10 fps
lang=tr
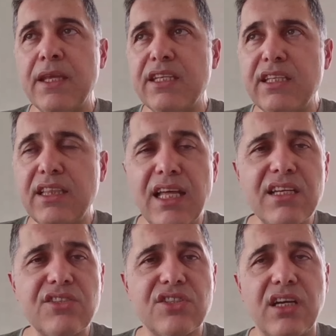
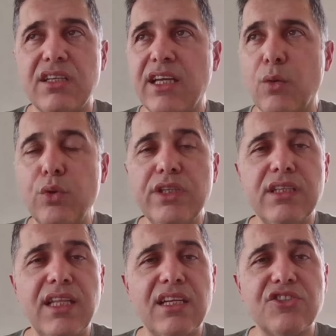yıllarca yani 10
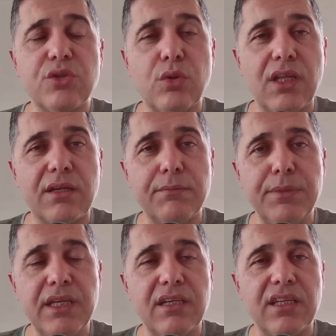yıllarca dolar
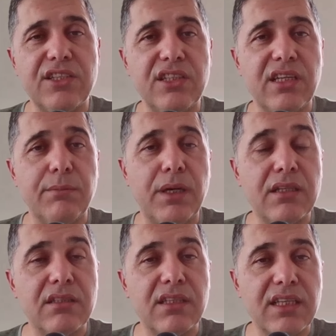1 lira 2 lira
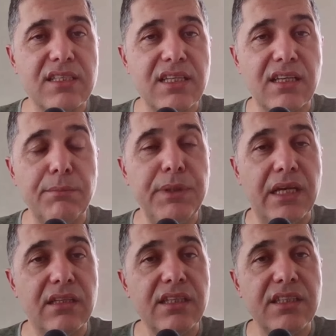bandında gezerken bir
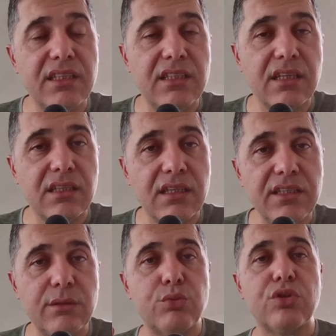anda 7 liralara
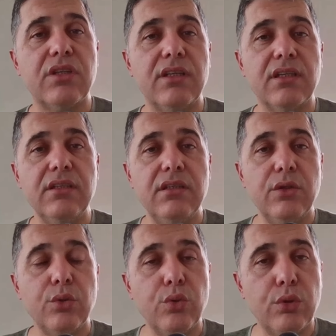7,5 liraları
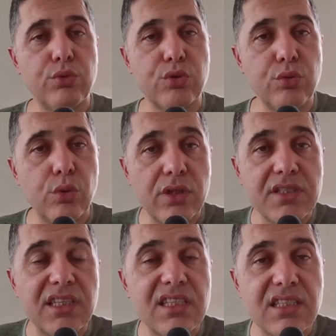görmüştü. Euro da
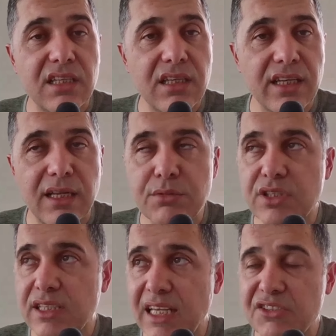8 liralara gelmişti.
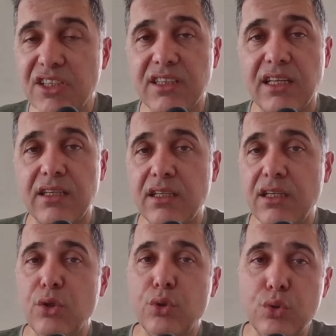Gerçekten
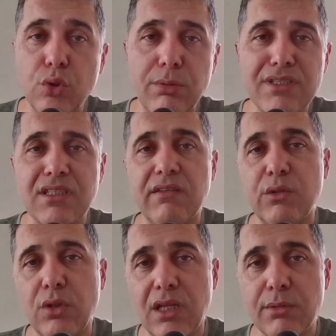Euro bazında ve
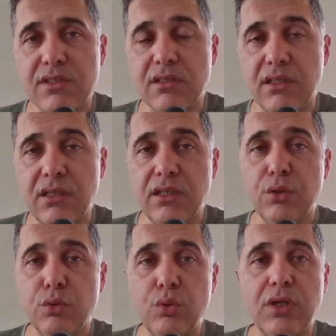dolar bazında
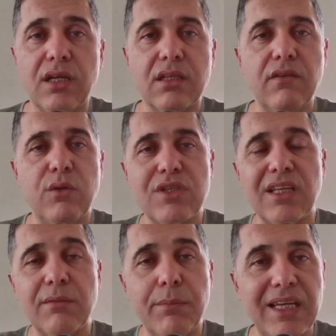Türk halkı ve
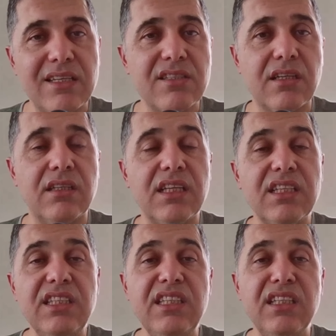özellikle beyaz yakalılar
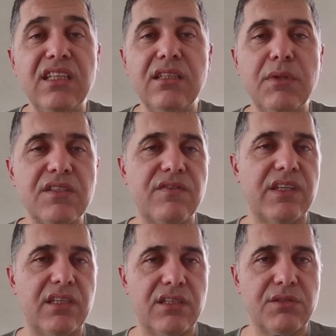inanılmaz
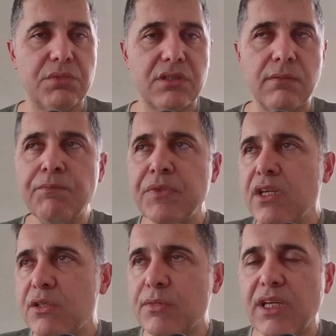fakirleşmişti.
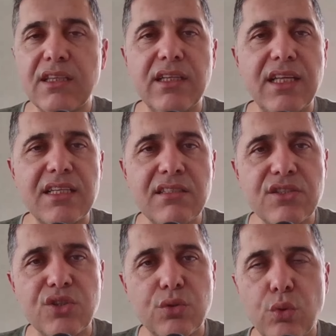Şimdi takdir
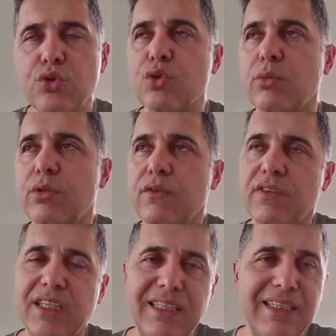edersiniz ki Doğuş
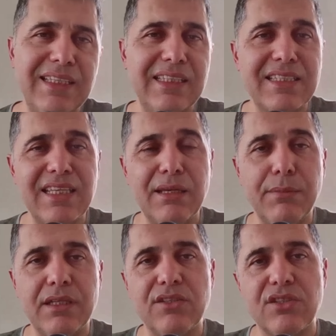Otomotiv'in getirdiği
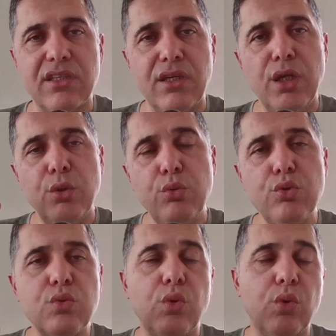segment işte
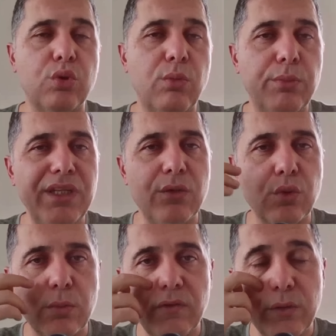üst otomobil
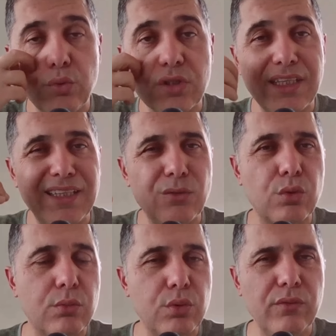grubu ve üst gelir
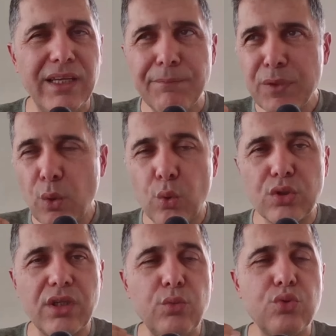grubunu ve
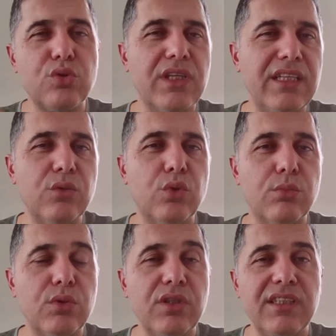orta üst gelir
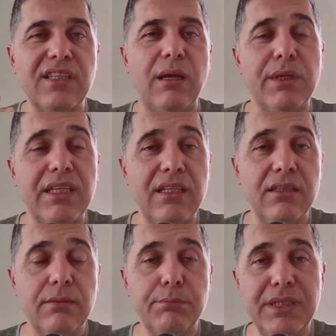grubunu hitap eden
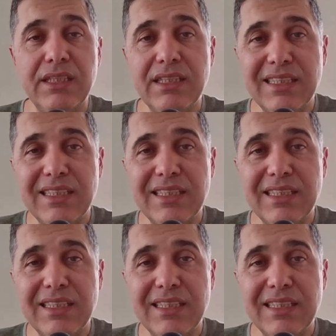bir